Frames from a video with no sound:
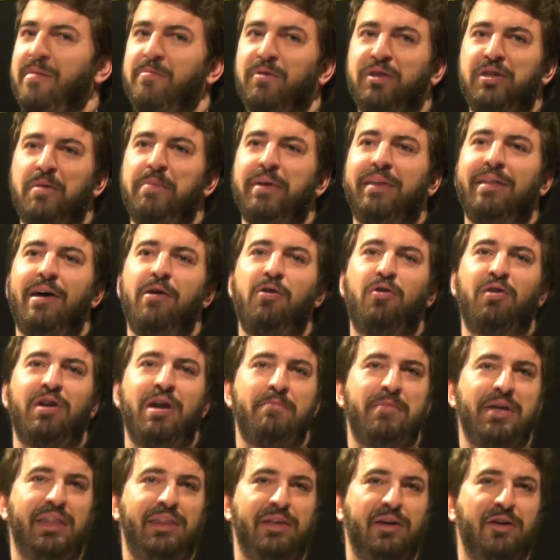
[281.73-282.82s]
Hemos empezado con
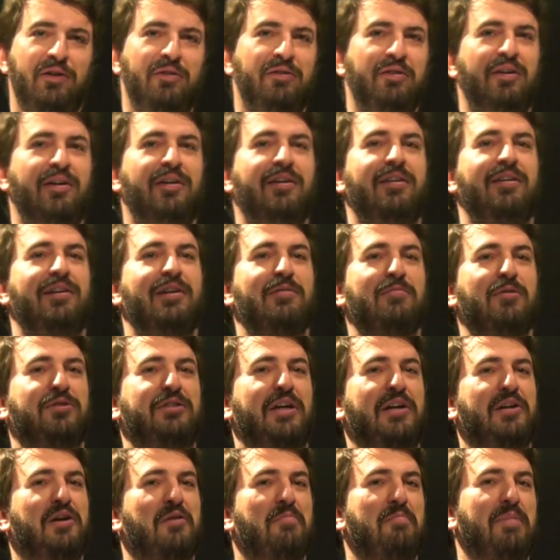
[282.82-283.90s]
ambición, no hemos
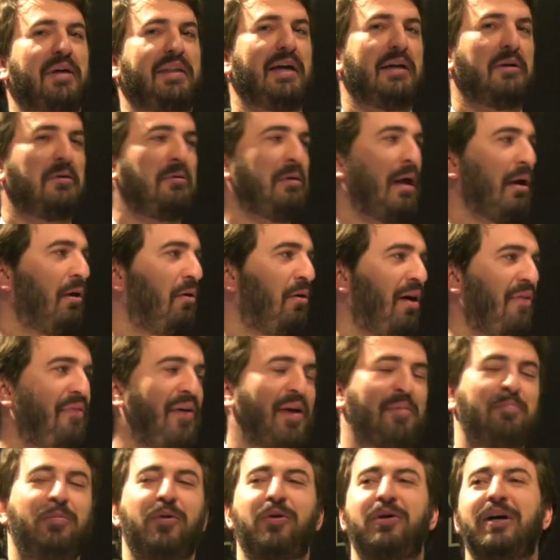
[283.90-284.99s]
querido empezar con algo de
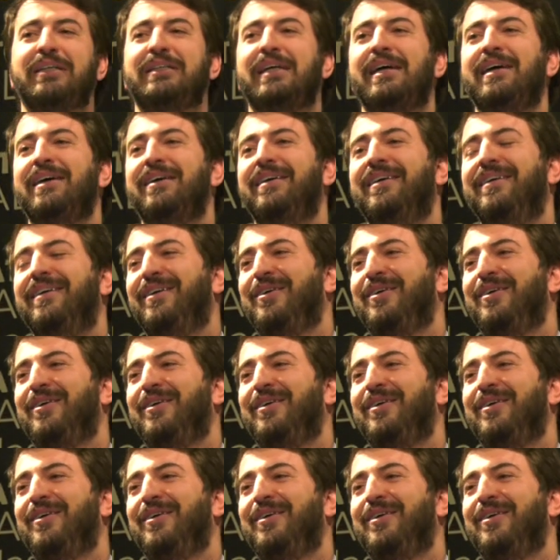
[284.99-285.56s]
andar por casa,